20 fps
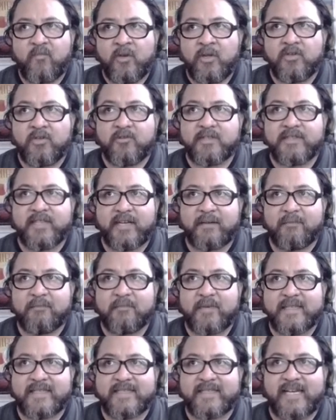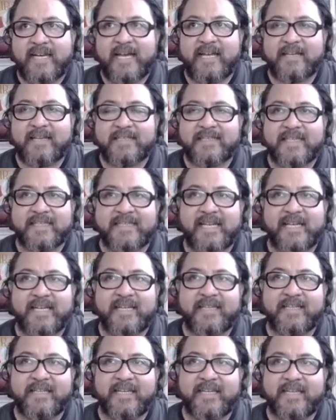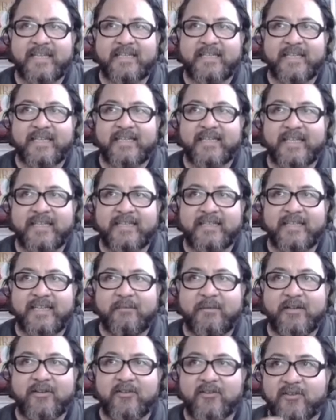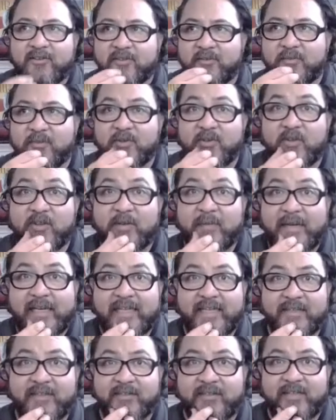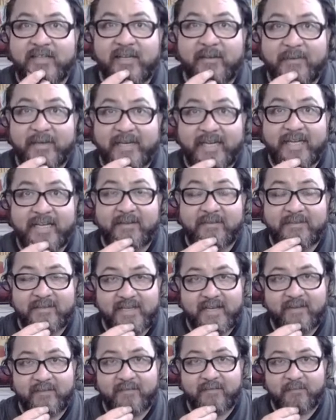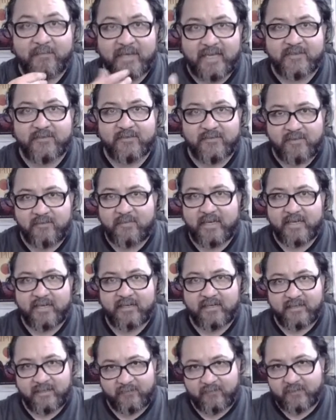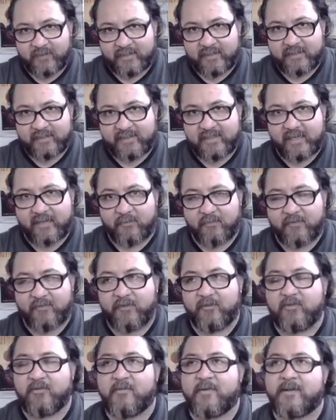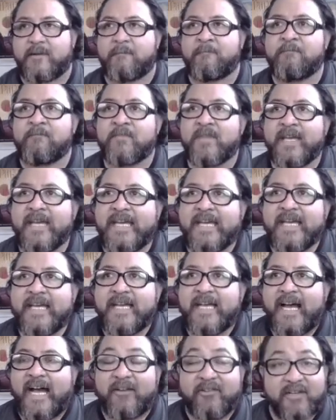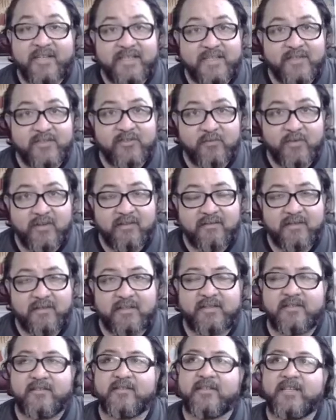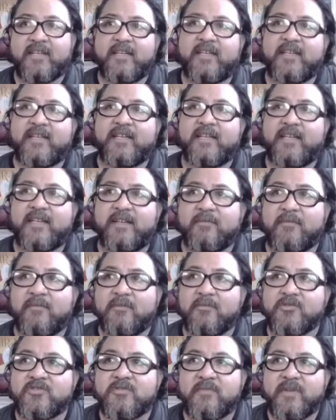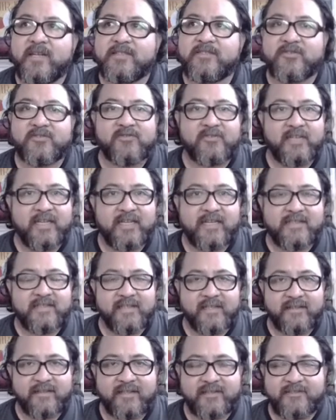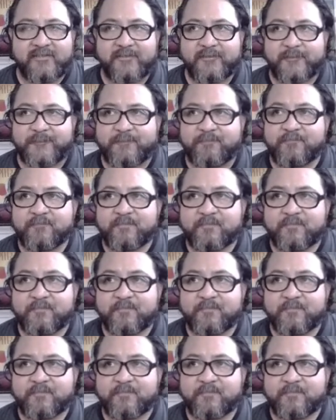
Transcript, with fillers: nuestras pinceladas se salgan del típico mono de palito y que parezcan ya brazos y piernas y, sea como figura humana. Hay un ejercicio muy divertido que muchos maestros suelen hacer, de hecho